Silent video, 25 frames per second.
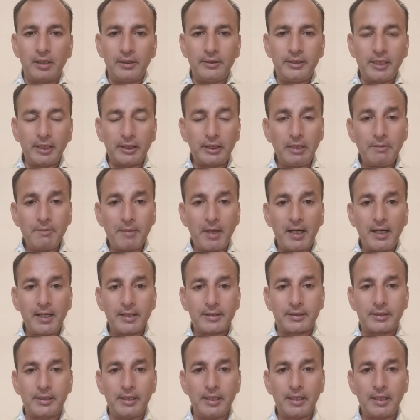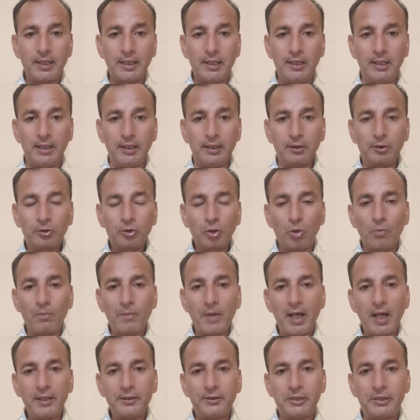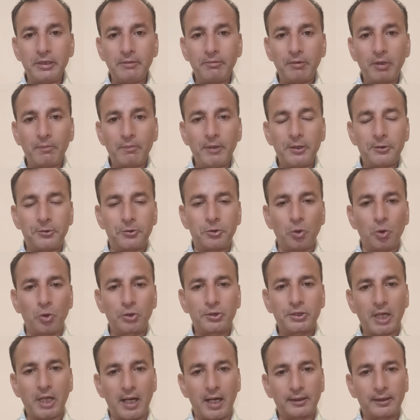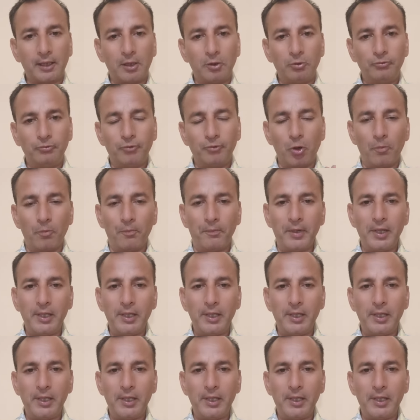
यदि मैंने सीख ली तो मैं जीवन में जो चाहता हूं वो